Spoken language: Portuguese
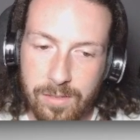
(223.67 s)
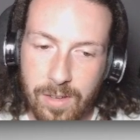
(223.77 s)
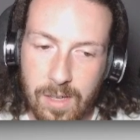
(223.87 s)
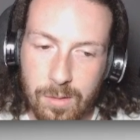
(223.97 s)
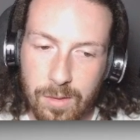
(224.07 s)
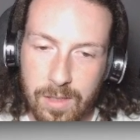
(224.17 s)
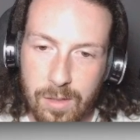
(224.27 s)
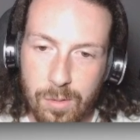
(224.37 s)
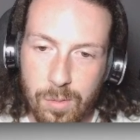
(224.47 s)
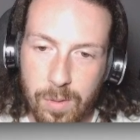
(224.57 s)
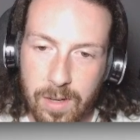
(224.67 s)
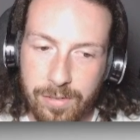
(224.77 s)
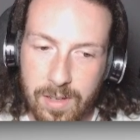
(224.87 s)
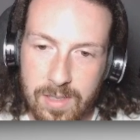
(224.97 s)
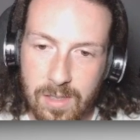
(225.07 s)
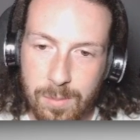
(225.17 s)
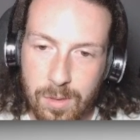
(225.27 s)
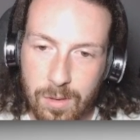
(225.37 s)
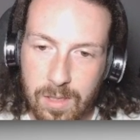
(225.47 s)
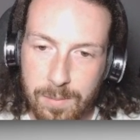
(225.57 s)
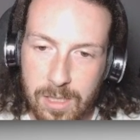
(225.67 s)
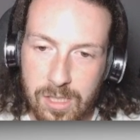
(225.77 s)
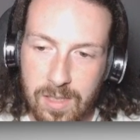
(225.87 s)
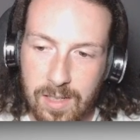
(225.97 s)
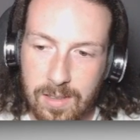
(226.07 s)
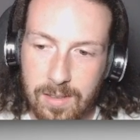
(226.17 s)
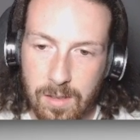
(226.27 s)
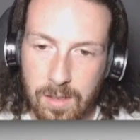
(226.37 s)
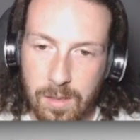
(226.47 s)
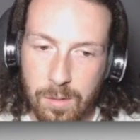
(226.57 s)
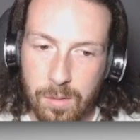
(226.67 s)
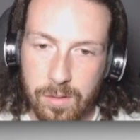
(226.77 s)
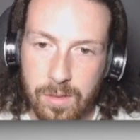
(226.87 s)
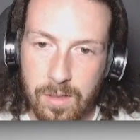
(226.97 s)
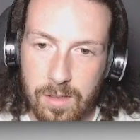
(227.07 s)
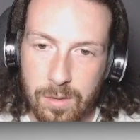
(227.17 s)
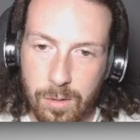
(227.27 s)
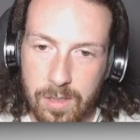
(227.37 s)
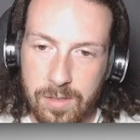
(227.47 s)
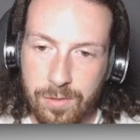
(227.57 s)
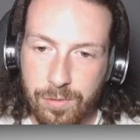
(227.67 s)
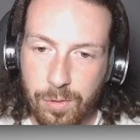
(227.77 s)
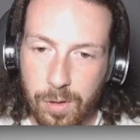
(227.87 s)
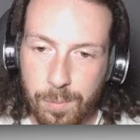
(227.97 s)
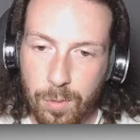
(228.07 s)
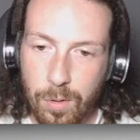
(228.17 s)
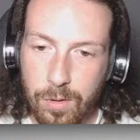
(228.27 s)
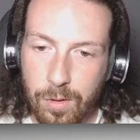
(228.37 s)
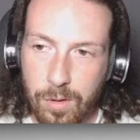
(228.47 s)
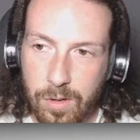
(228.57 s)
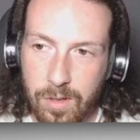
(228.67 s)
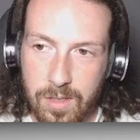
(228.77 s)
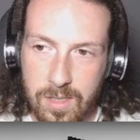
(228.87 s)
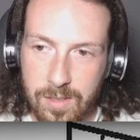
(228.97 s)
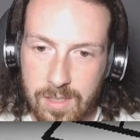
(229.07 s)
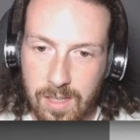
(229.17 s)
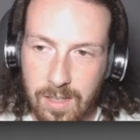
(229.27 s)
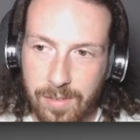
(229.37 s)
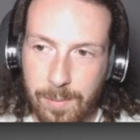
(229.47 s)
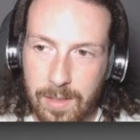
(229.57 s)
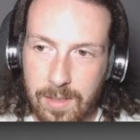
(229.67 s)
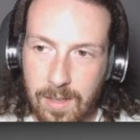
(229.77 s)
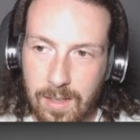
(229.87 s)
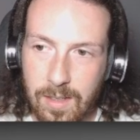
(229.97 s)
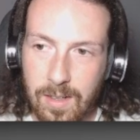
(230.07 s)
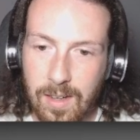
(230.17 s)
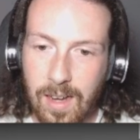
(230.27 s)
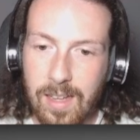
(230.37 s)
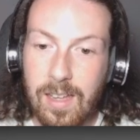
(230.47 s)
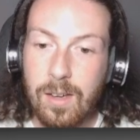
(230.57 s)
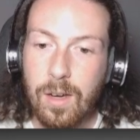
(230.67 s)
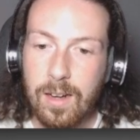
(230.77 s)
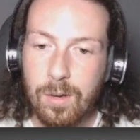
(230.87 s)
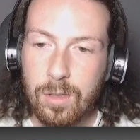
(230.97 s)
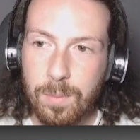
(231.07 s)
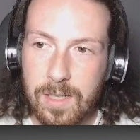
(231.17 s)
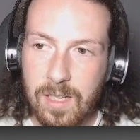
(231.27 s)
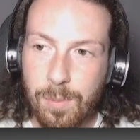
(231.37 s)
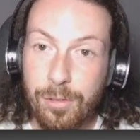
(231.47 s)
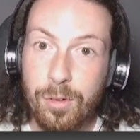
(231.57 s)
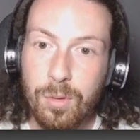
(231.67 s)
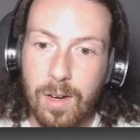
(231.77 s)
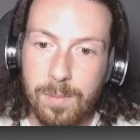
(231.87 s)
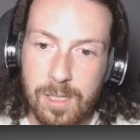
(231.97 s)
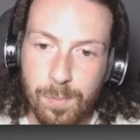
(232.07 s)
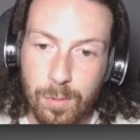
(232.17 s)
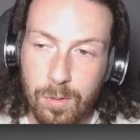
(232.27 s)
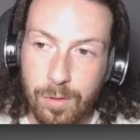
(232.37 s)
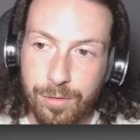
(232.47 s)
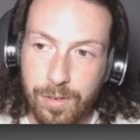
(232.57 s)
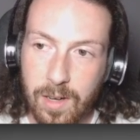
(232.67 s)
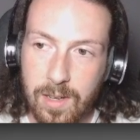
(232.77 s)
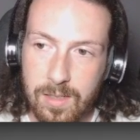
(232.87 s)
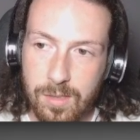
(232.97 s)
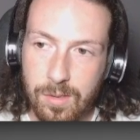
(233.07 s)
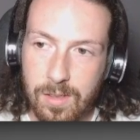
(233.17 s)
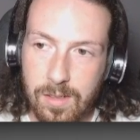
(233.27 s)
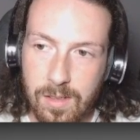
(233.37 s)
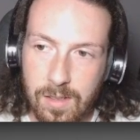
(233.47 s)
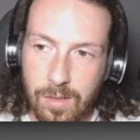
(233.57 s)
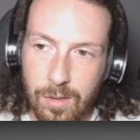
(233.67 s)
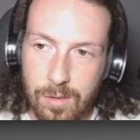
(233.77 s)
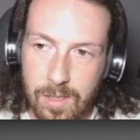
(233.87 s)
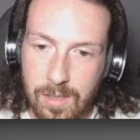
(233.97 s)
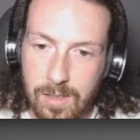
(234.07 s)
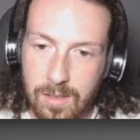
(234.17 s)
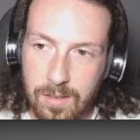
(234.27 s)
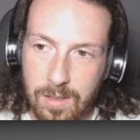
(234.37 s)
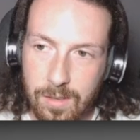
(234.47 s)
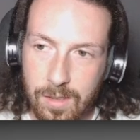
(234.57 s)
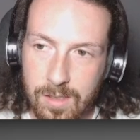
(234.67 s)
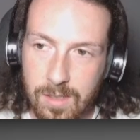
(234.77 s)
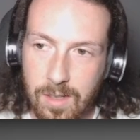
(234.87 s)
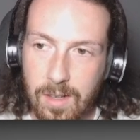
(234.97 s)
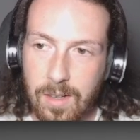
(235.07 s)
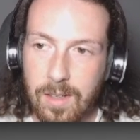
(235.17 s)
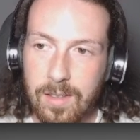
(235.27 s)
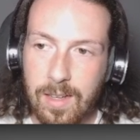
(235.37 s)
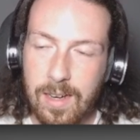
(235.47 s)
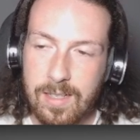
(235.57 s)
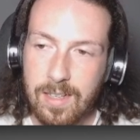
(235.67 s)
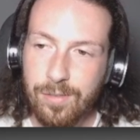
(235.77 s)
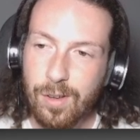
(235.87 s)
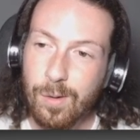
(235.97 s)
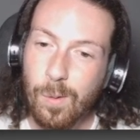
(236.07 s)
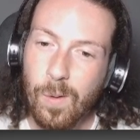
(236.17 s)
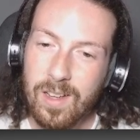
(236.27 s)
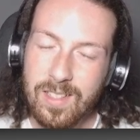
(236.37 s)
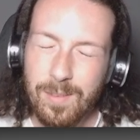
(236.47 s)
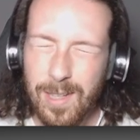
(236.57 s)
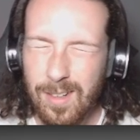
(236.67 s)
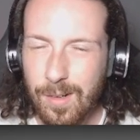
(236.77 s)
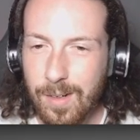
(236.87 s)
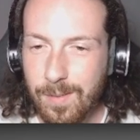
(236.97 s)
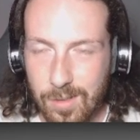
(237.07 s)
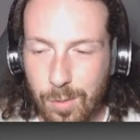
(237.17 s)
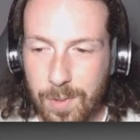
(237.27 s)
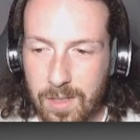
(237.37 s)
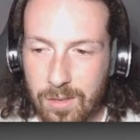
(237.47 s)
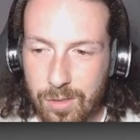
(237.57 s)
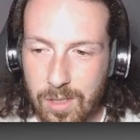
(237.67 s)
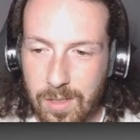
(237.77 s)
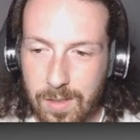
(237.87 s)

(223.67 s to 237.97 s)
veículo nenhum com ele fazendo absolutamente nada. É um, é dois, foi, pulou. Nossa, esse aqui ele vai bater, hein? Aí, cara, quanto mais tempo eu fico no ar, mais ponto eu faço. Ah, agora eu tô sacando o negócio. Tá, essa aí foi quase a melhor. Tô pegando o jeito.